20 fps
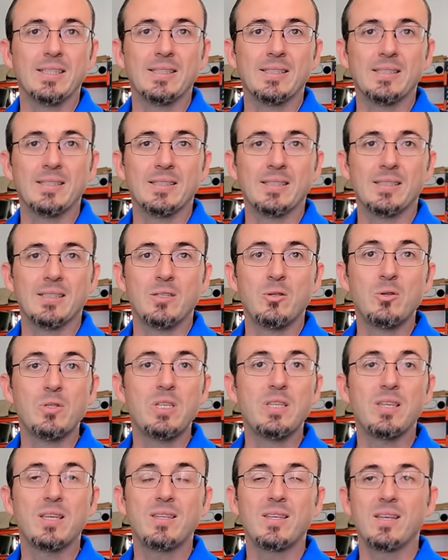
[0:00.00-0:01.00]
le
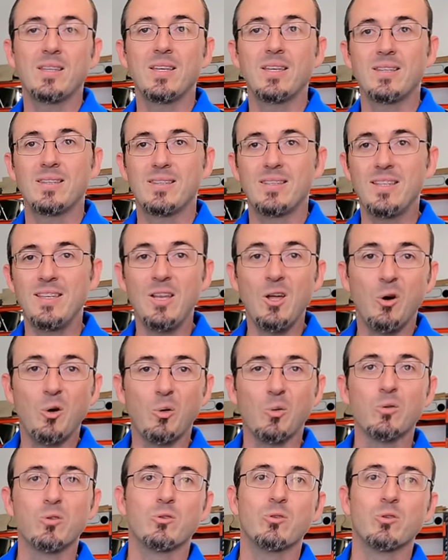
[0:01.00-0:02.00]
site internet, il est en
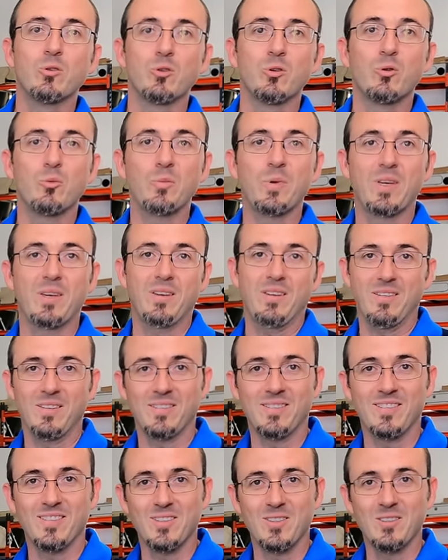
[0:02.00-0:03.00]
construction, mais
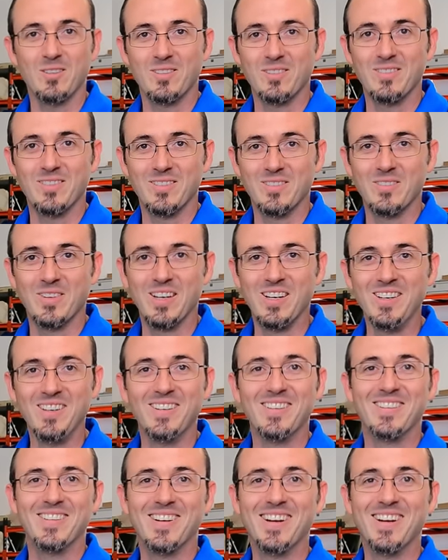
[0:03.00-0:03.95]
voilà.